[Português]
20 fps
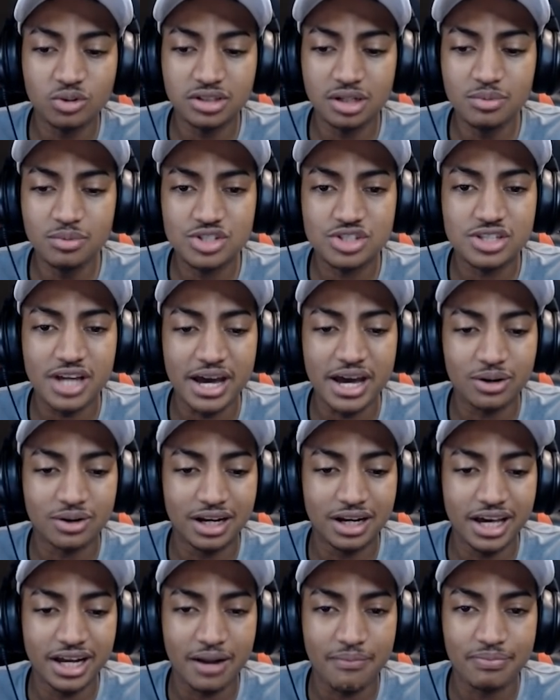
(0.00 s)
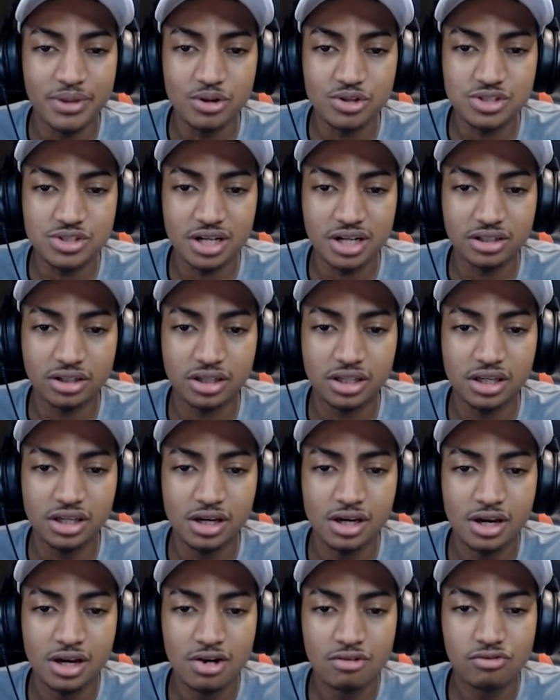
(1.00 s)
Já encontramos Iron, galera. Deu certo
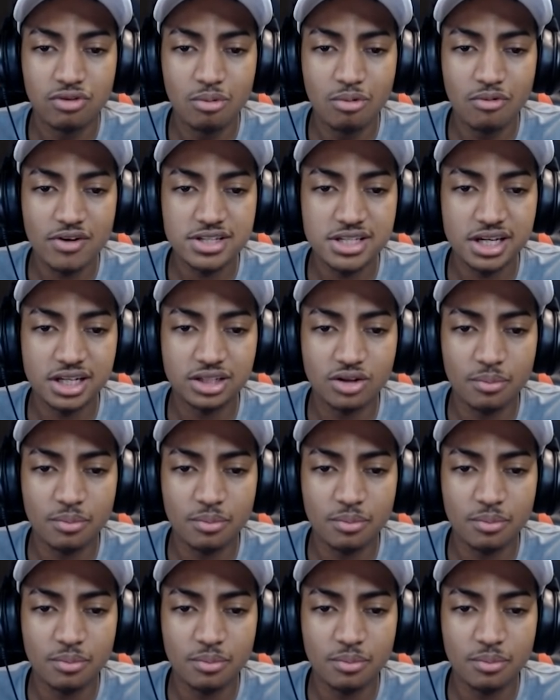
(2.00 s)
aqui. Vamos fazer